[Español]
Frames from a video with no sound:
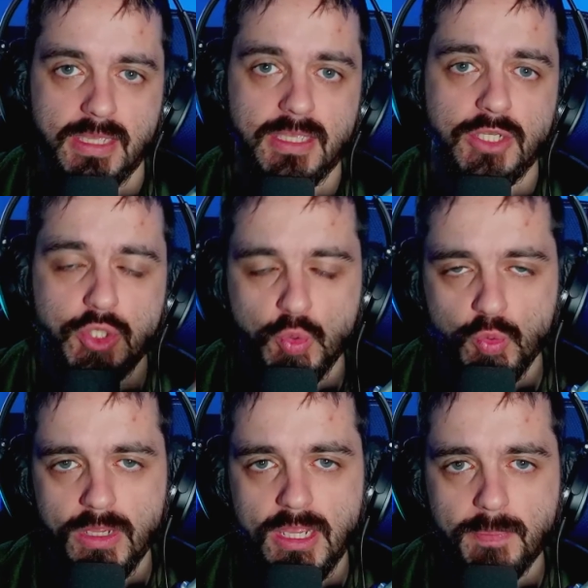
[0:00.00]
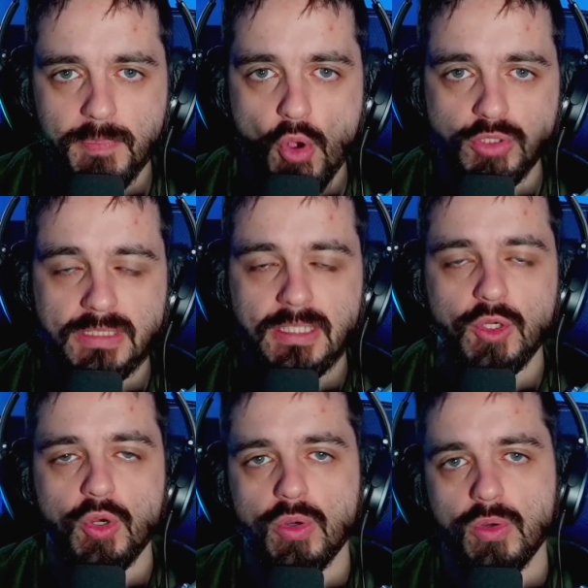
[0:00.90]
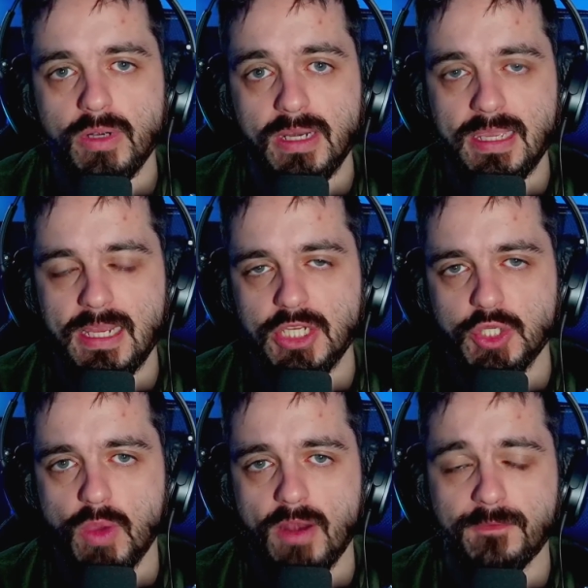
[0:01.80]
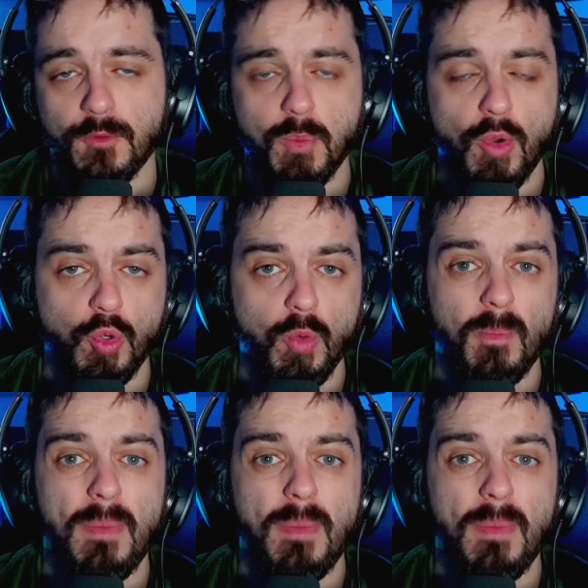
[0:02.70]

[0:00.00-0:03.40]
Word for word: y su hipotético regreso al Fútbol Club